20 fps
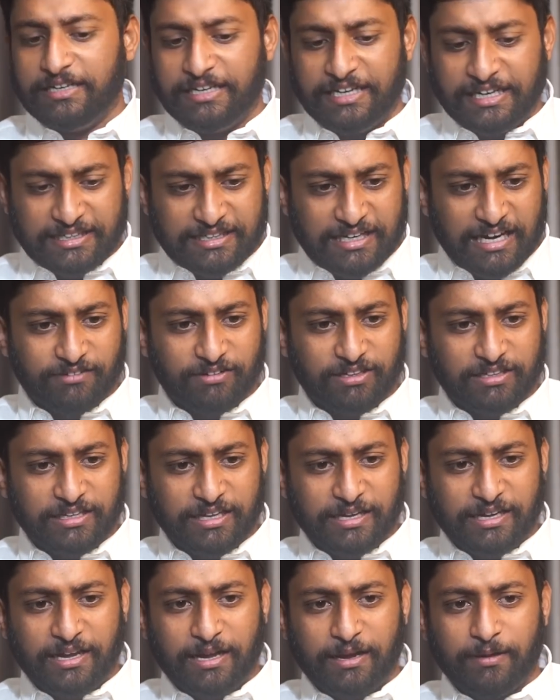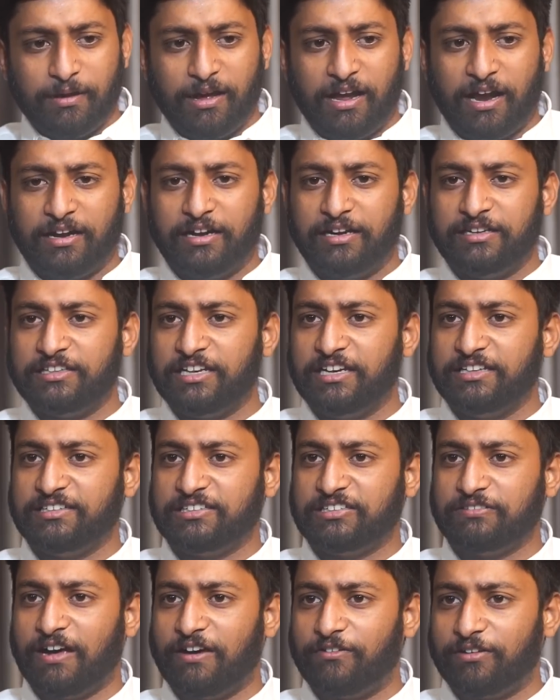நீட்டில் வந்து அண்ணன்
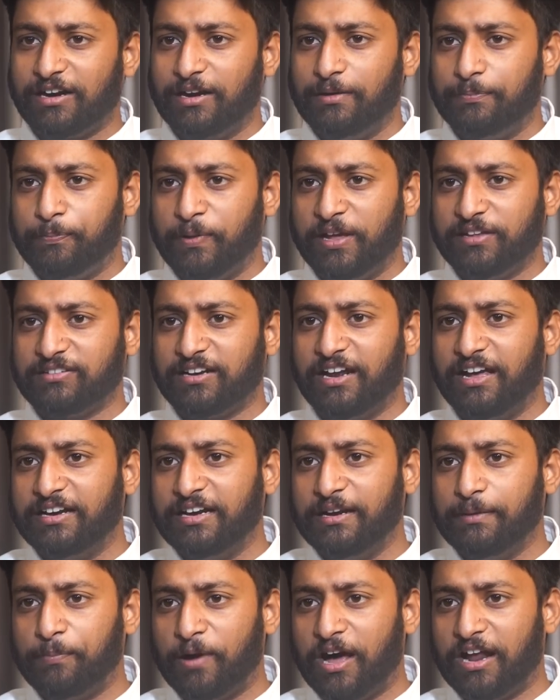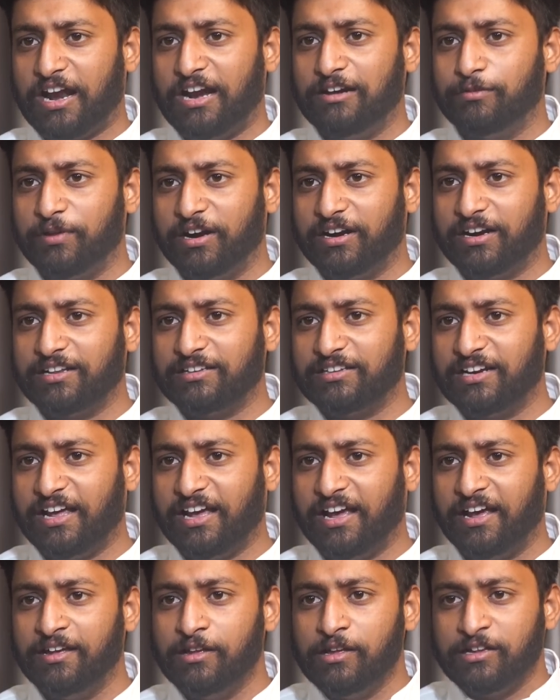திருச்சி சிவா அவர்கள் பேசுகிறாரு பாராளுமன்றத்தில்
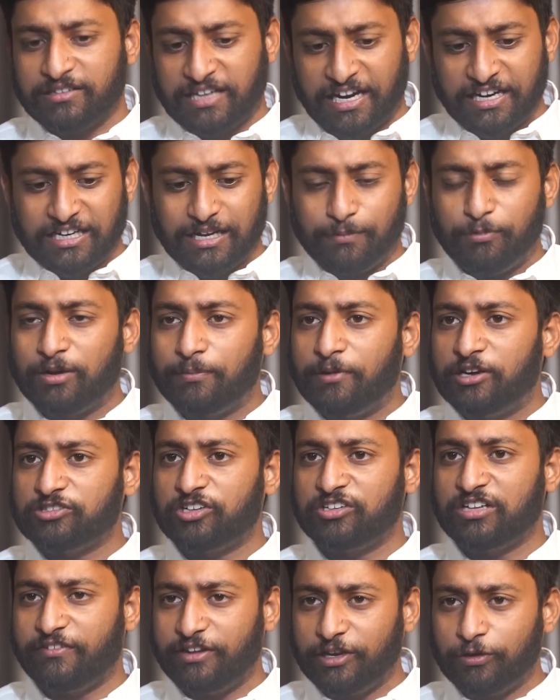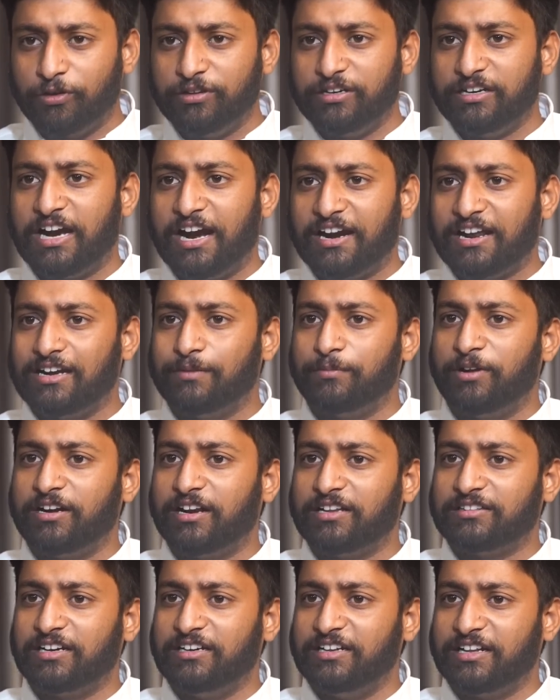தனிநபர் மசோதாவை கொண்டு
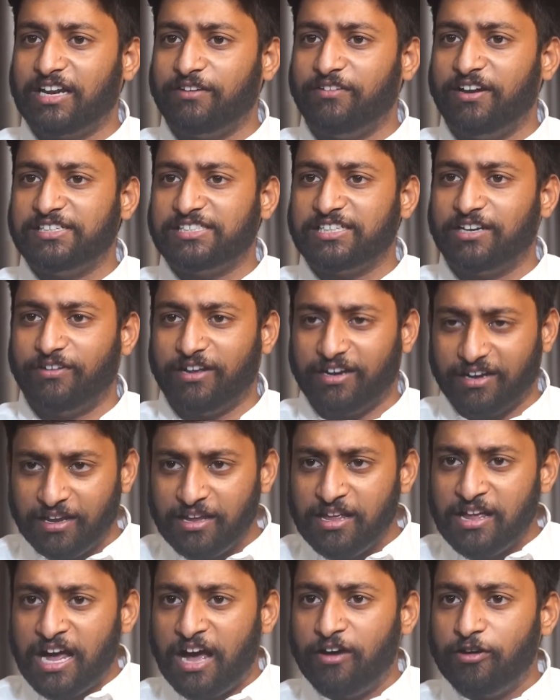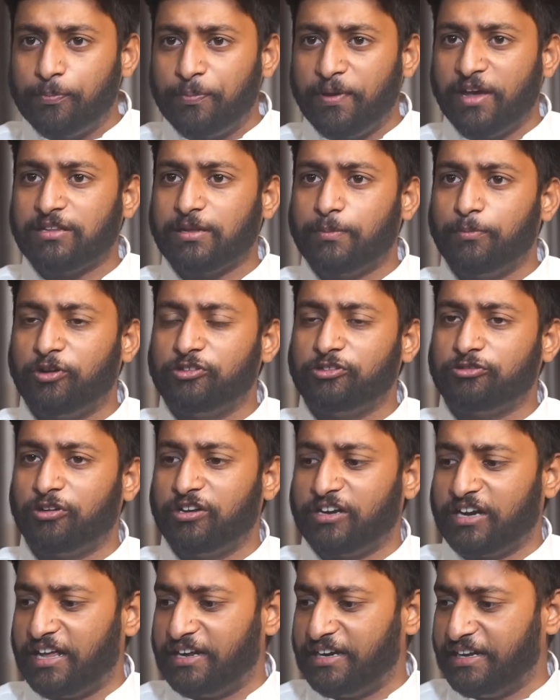நாடாளுமன்றத்தில் நிறைவேற்றியவர் அவர் பேசும்போது
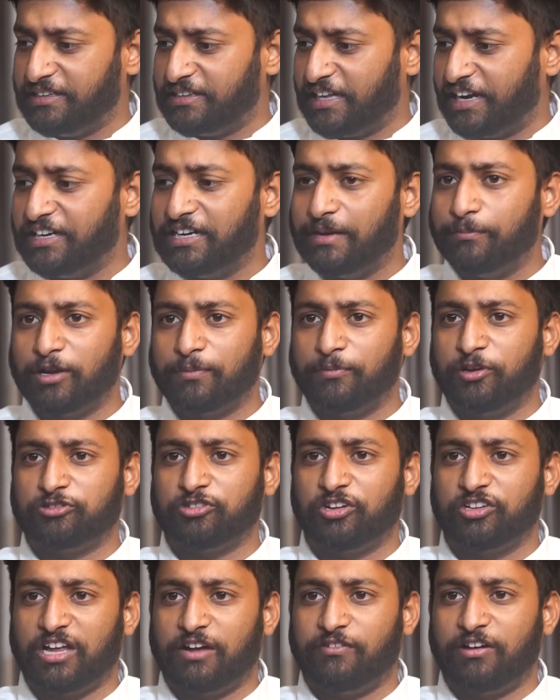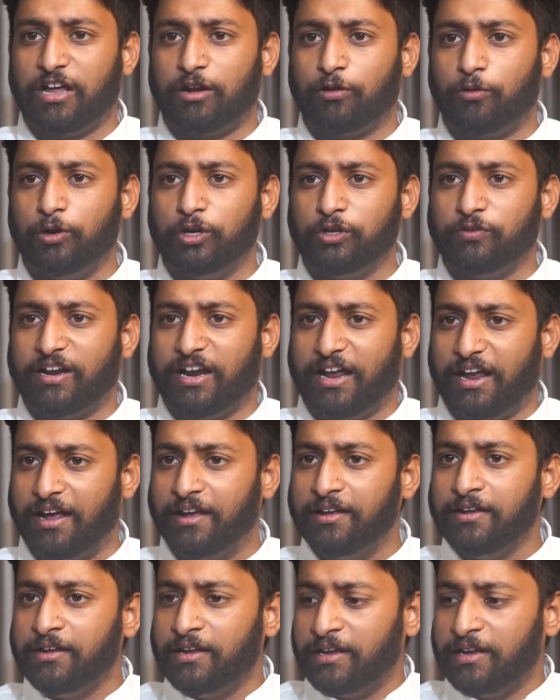சொல்கிறாரு தனிநபர் மசோதாவை நான் கொண்டு வரேன்